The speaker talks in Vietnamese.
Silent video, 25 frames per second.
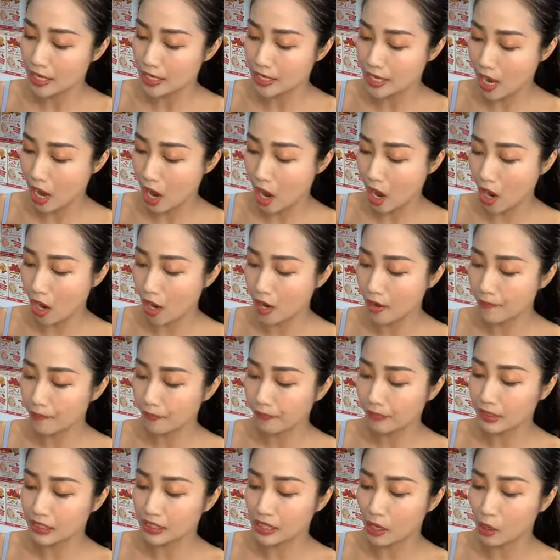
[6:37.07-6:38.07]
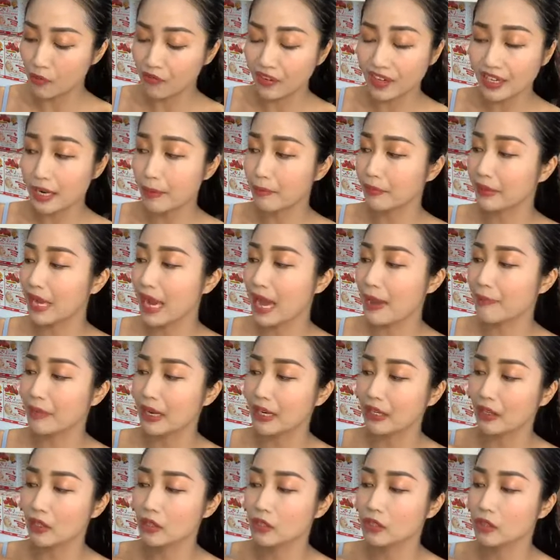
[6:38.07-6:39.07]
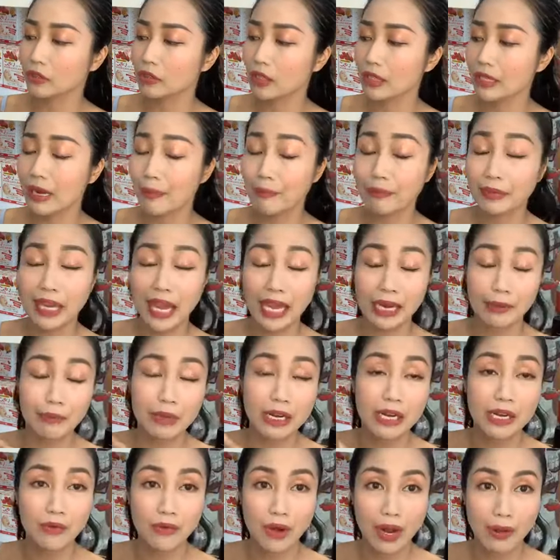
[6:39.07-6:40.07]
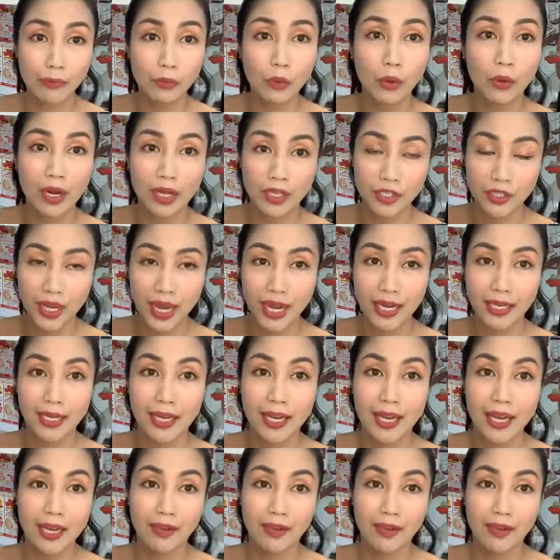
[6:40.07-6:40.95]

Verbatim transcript: nhỏ sáu phẩy năm gam này, nó chứa tới năm nghìn mi-li-gam collagen,